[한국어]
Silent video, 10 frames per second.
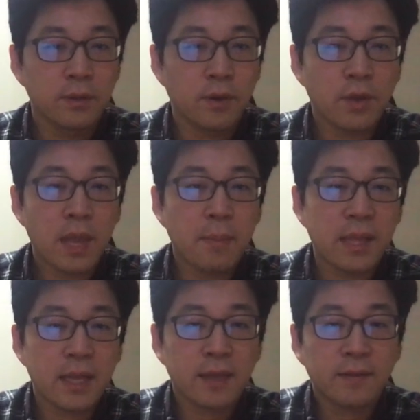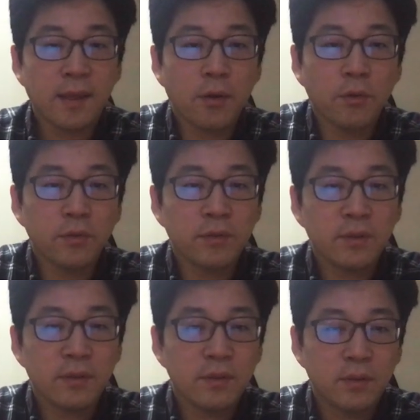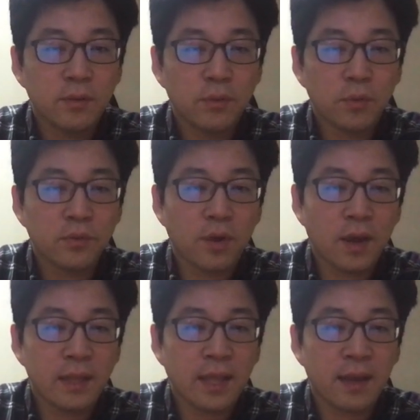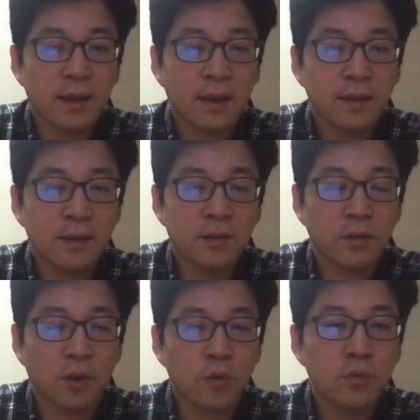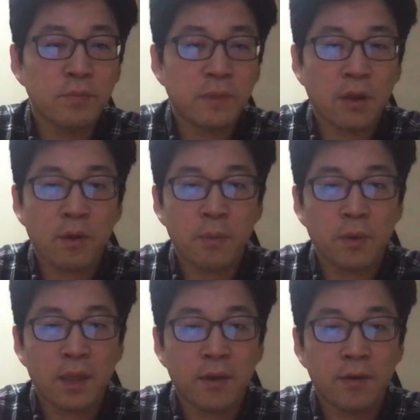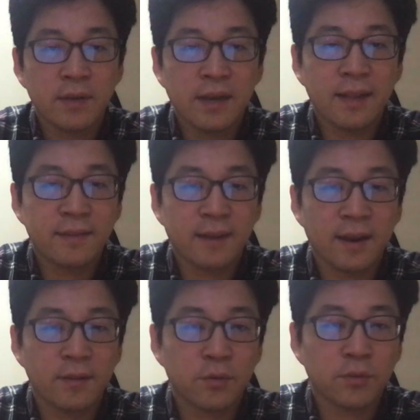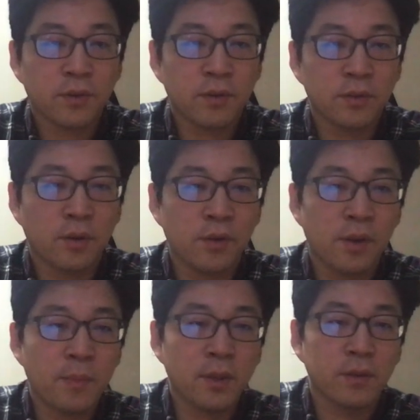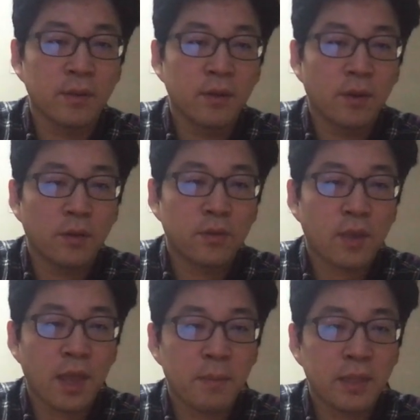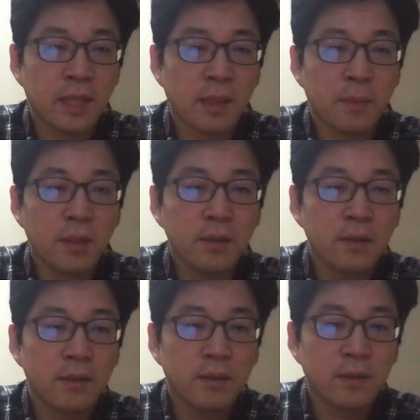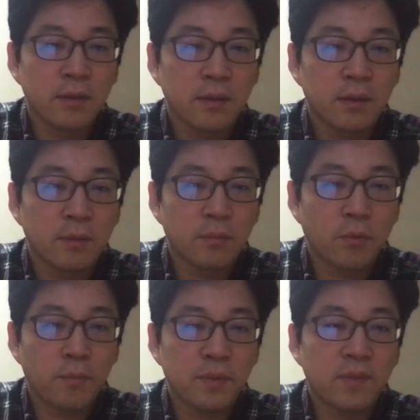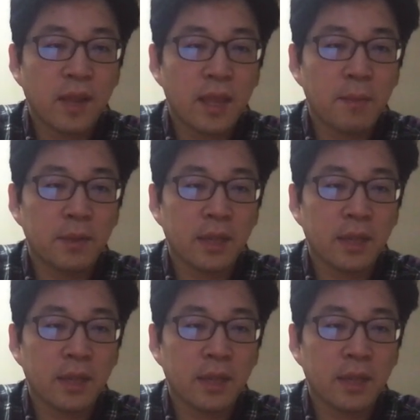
여기에 만약에 새로운 속성 하나를 더 넣고 싶다고 해볼게요. 클래스라는 속성을 넣으려면 어떻게 하면 되냐면 뭐 비슷하게 하면